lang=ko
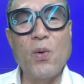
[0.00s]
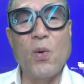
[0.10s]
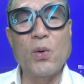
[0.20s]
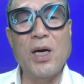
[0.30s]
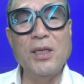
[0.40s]

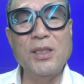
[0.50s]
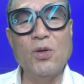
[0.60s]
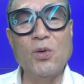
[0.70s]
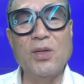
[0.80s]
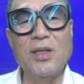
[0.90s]
꼬장지
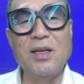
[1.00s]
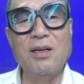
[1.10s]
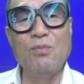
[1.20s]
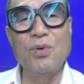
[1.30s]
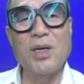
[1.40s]
놓는
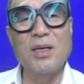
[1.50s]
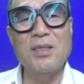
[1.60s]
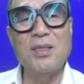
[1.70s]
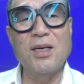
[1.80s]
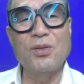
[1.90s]
이런 무리가
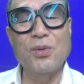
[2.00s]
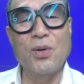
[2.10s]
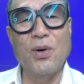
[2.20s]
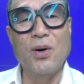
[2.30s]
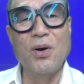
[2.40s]

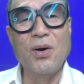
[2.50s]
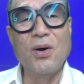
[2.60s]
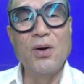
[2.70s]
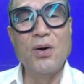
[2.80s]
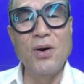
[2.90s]
있어가지고
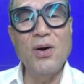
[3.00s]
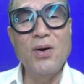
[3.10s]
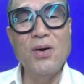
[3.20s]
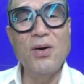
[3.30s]
어?